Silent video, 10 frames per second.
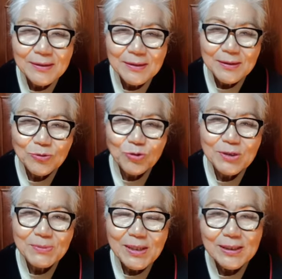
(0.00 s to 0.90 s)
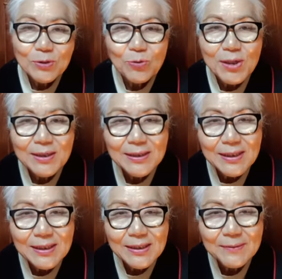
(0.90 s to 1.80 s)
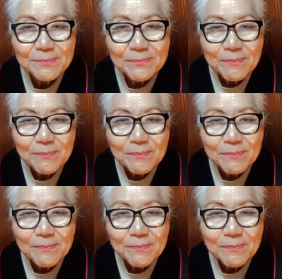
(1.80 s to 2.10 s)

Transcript: 어, 주님이 함께 동행하는 길이.